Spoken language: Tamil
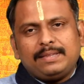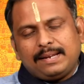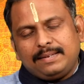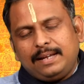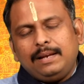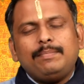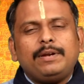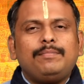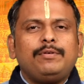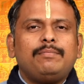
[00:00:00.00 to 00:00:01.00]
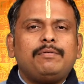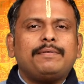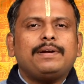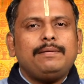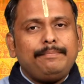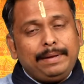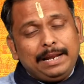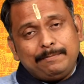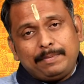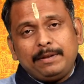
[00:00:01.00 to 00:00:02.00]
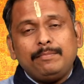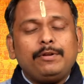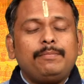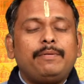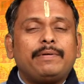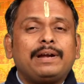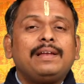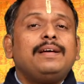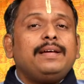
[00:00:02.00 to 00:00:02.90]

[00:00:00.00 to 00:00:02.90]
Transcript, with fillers: தன் கீழ் பணிபுரிபவர்கள் மேல் பணிபுரிபவர்கள்